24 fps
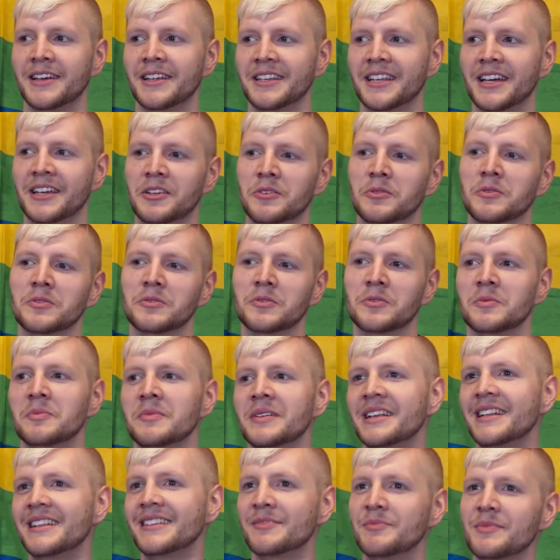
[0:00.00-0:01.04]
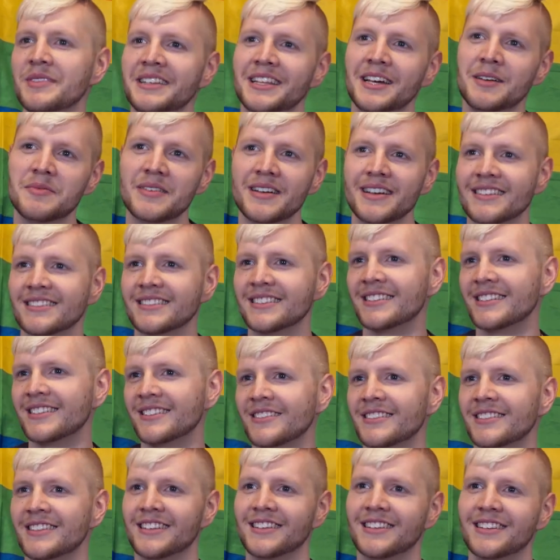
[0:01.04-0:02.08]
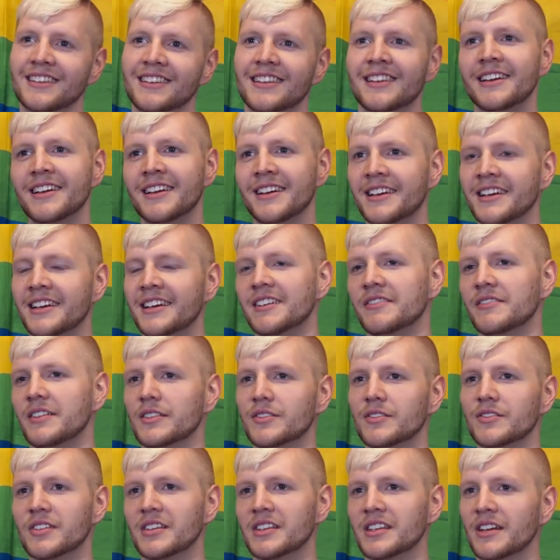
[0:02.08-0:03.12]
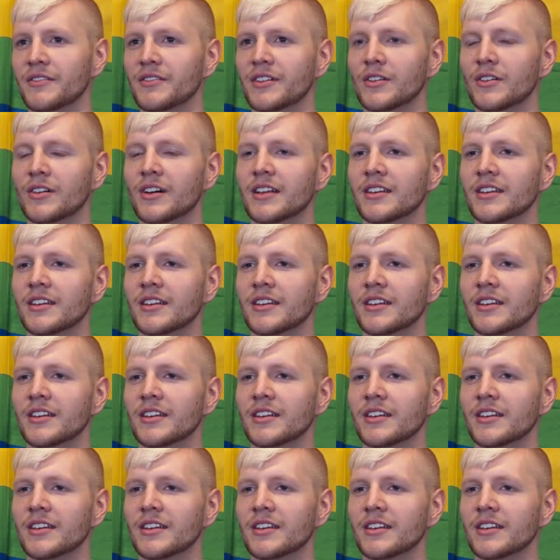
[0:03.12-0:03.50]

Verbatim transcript: da Jungs und Mädels mit dabei sind. Und dann wäre es wahrscheinlich einfach auch